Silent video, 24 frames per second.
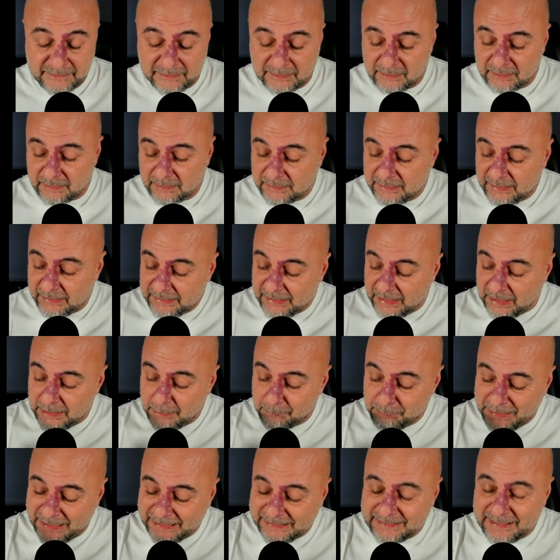aralığına
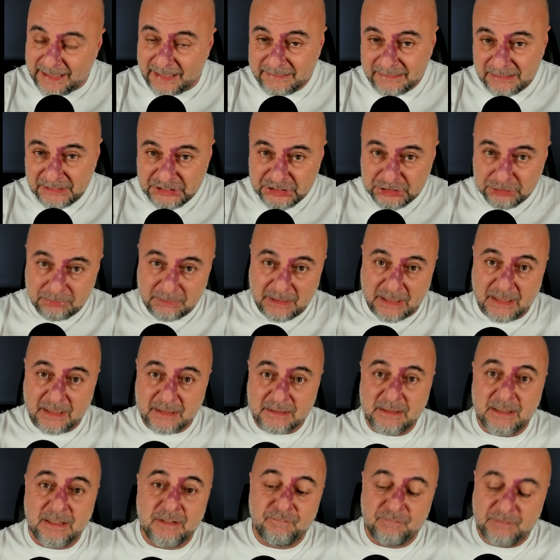yani beklenti
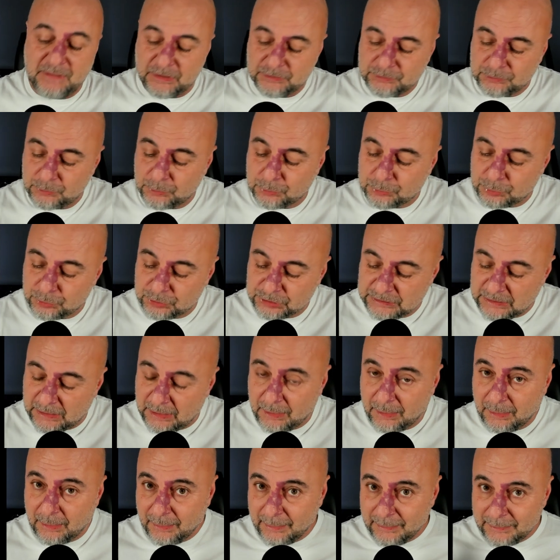civarına enflasyon oturacağı